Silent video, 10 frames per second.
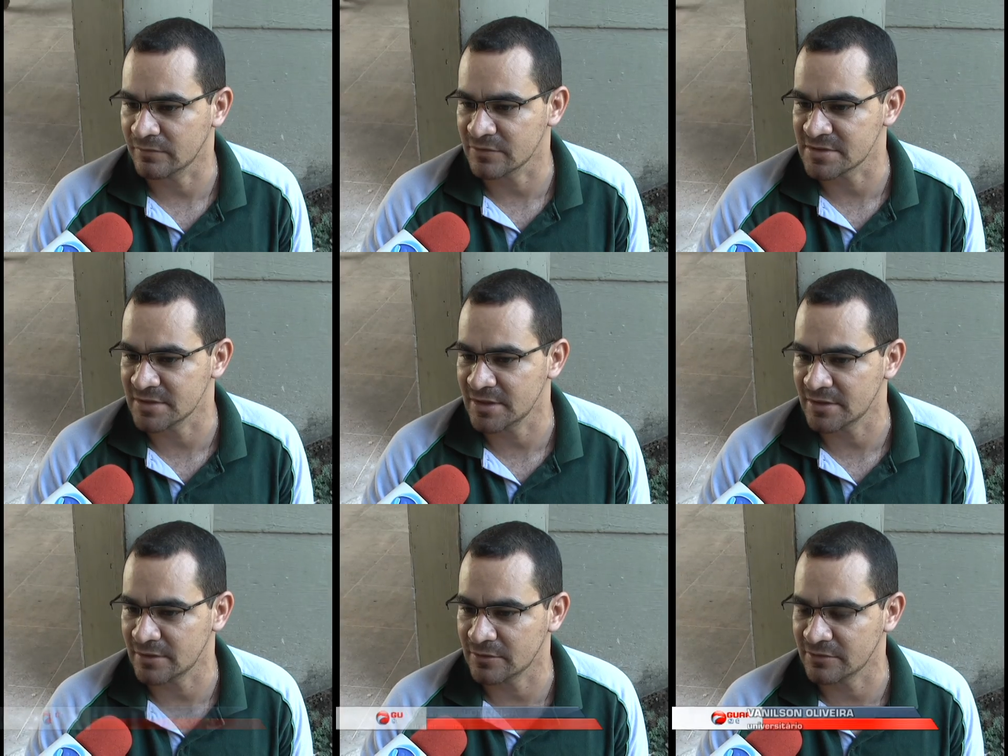Você
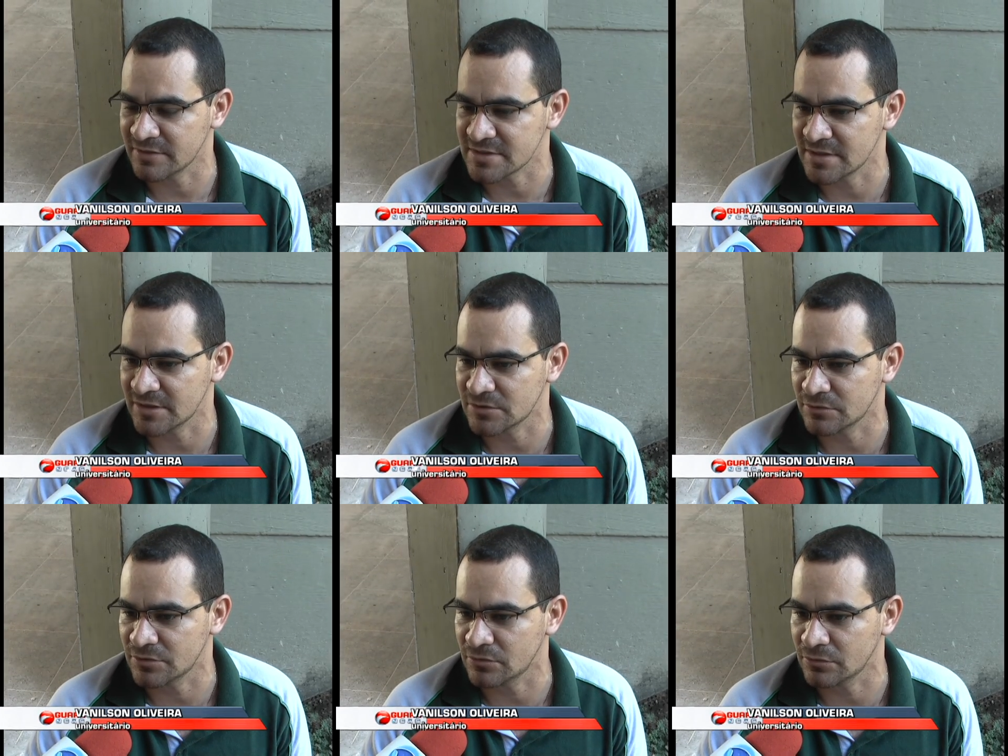entra na universidade com o
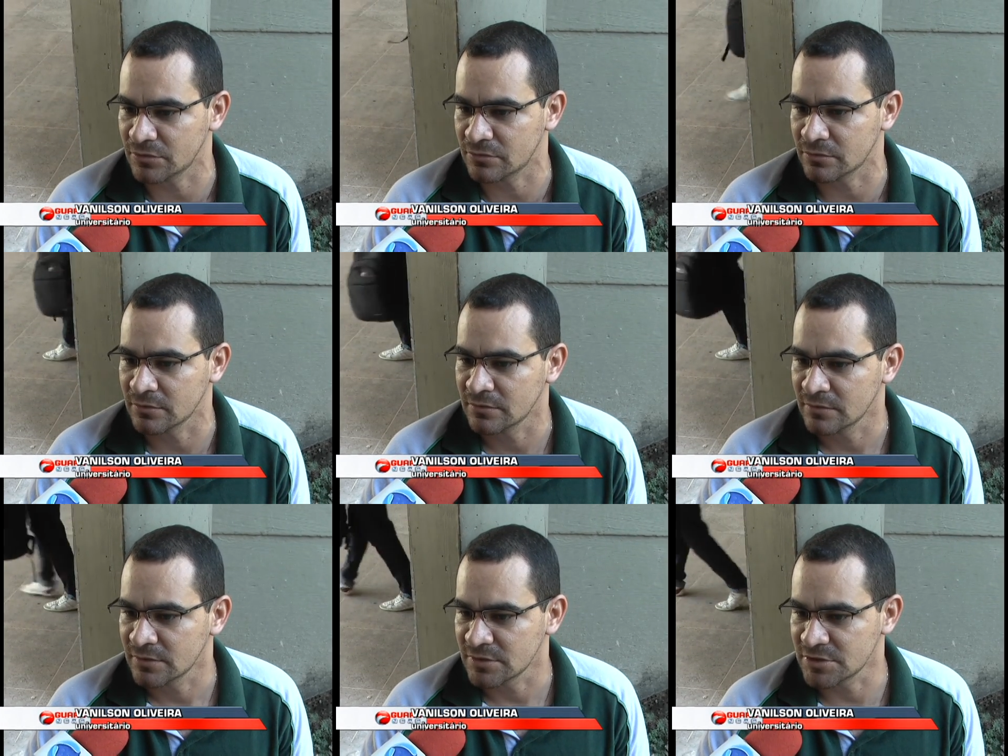intuito
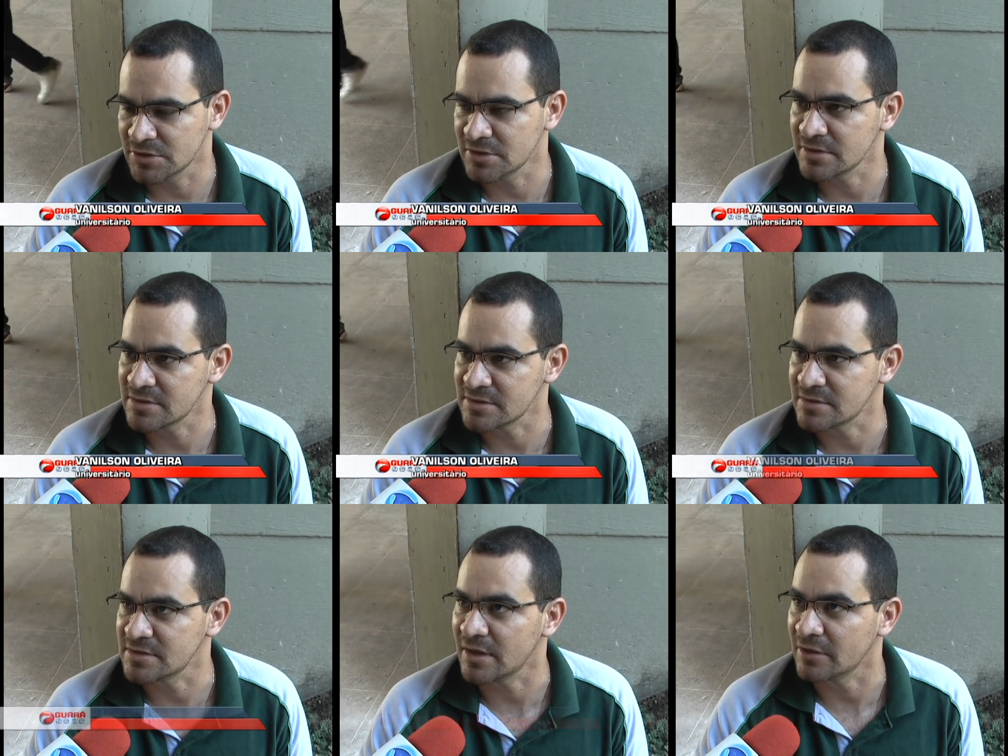de
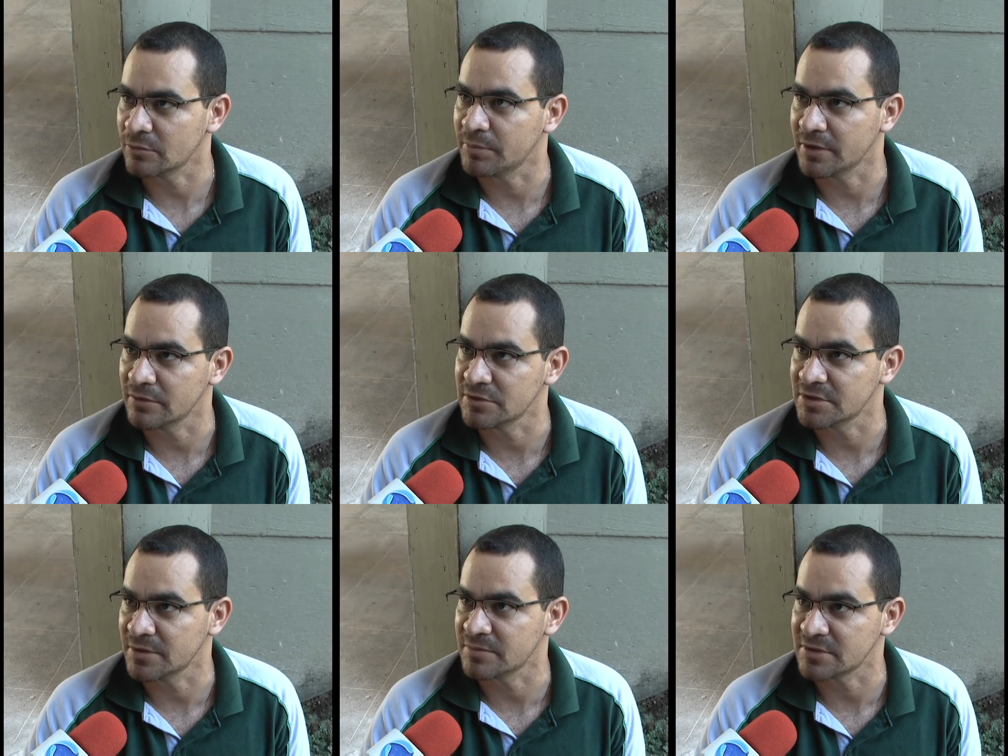certo período de
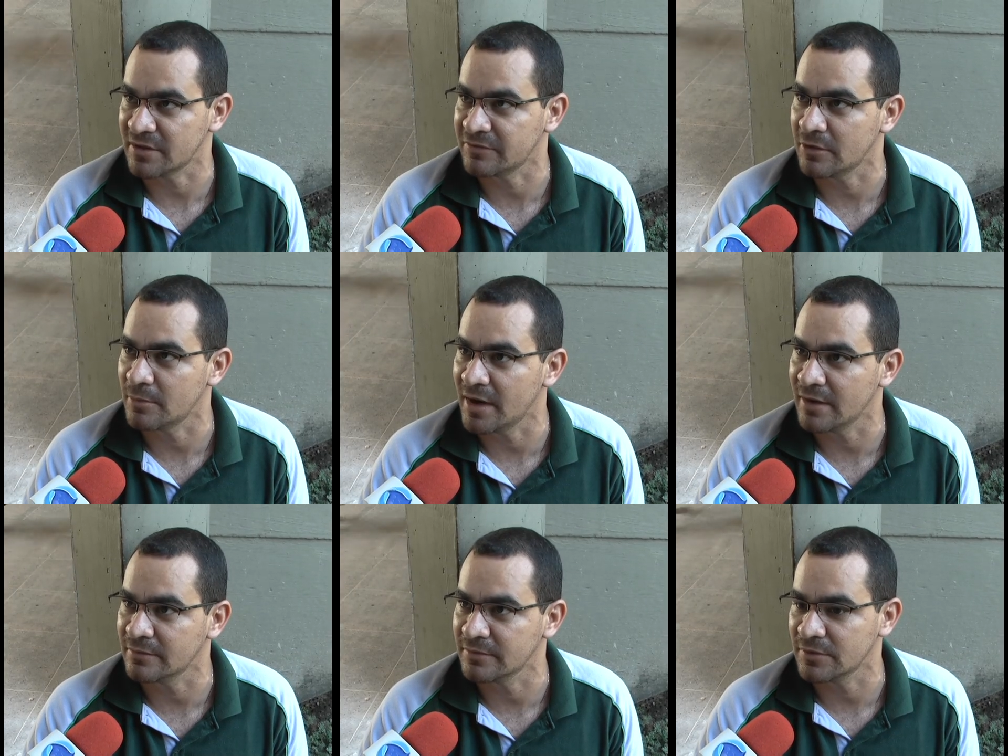tempo estar
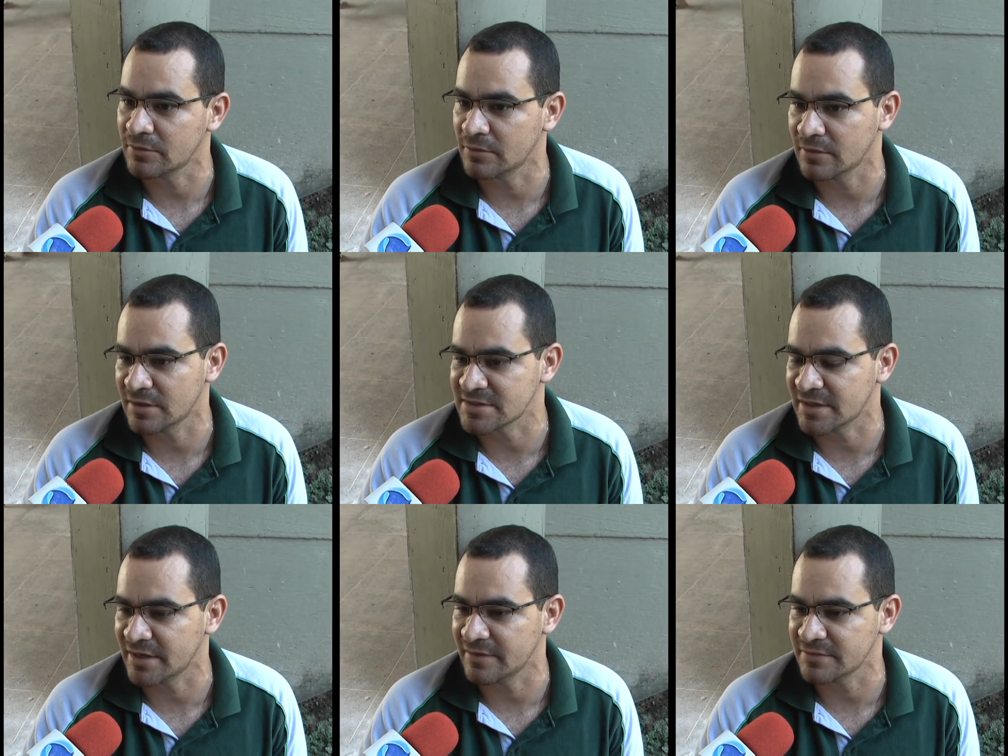formado e com as
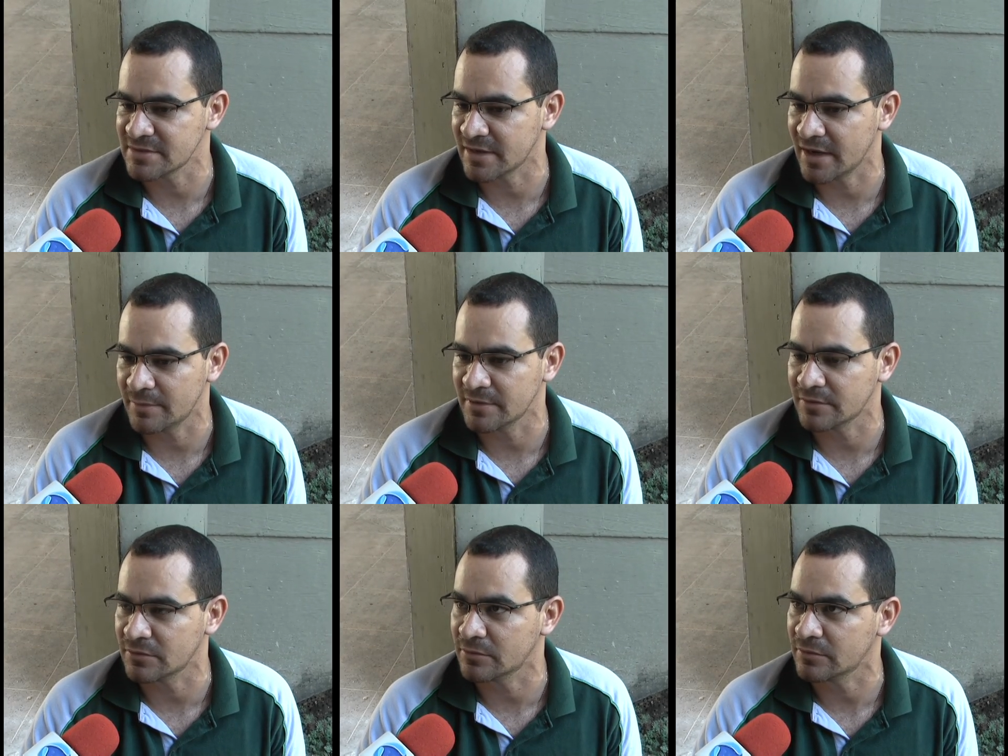greves acaba
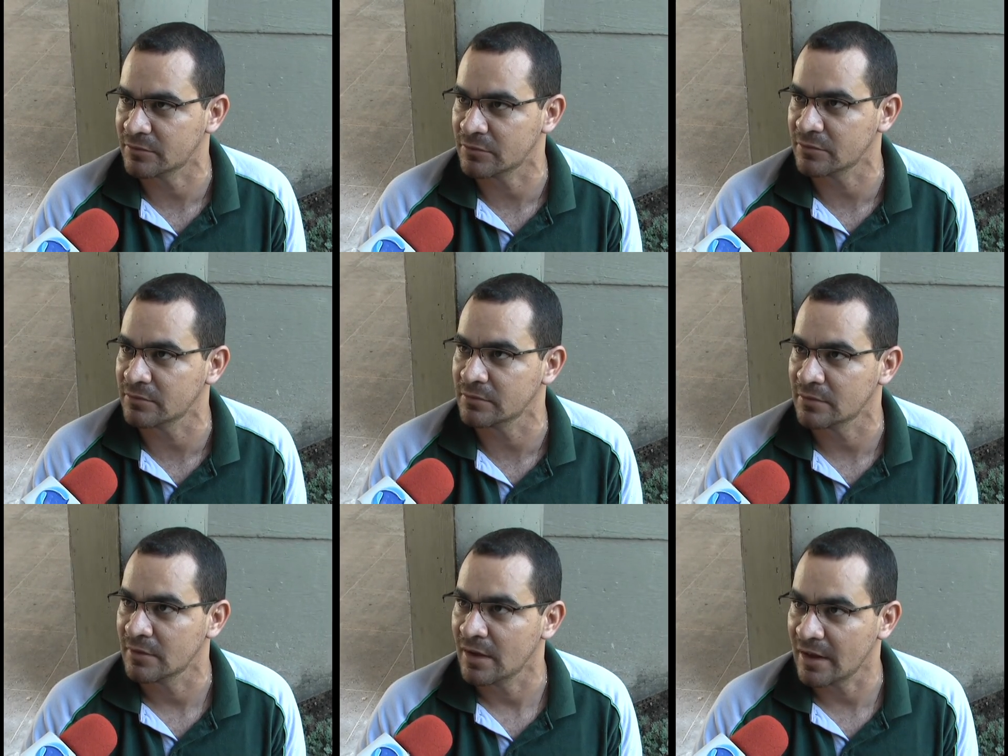todo
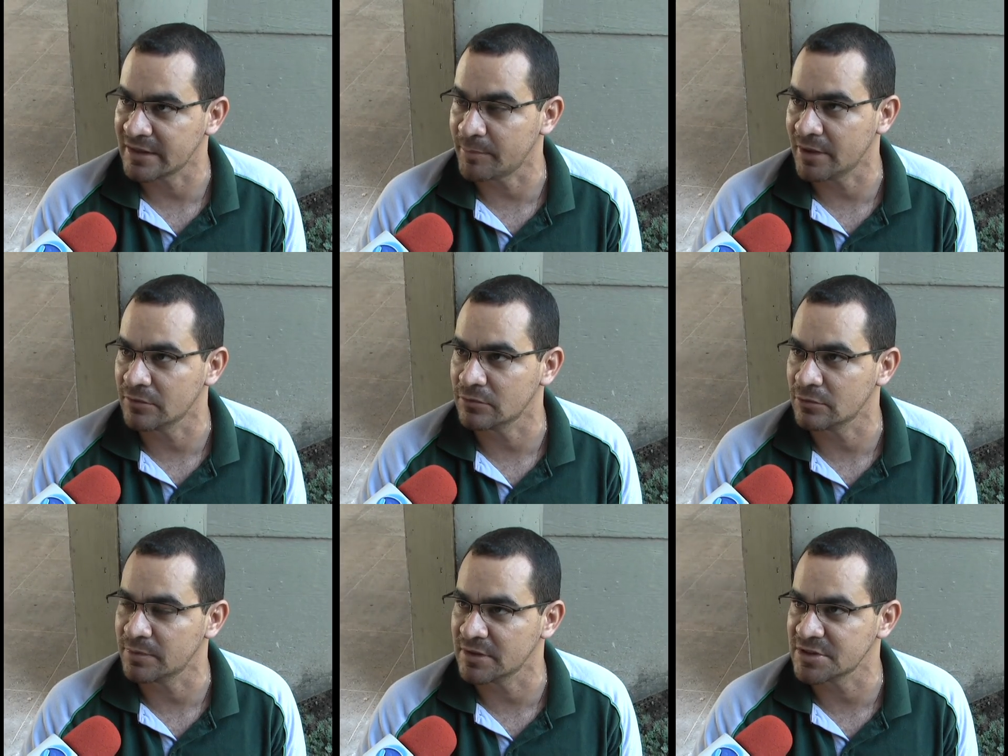atrapalhando todo o
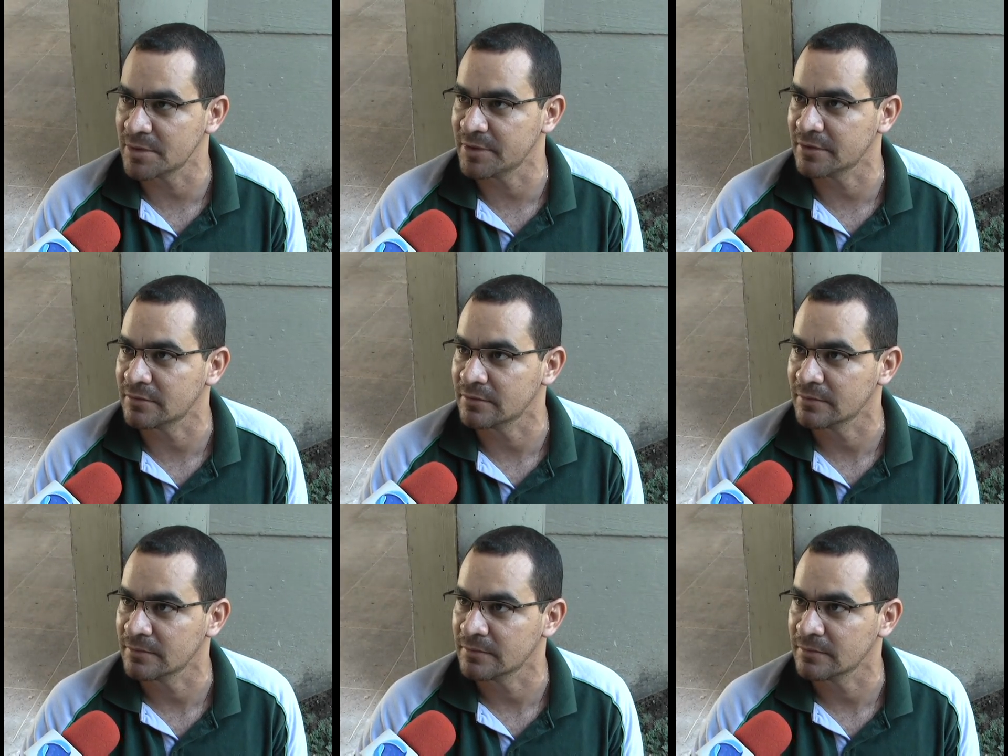planejamento.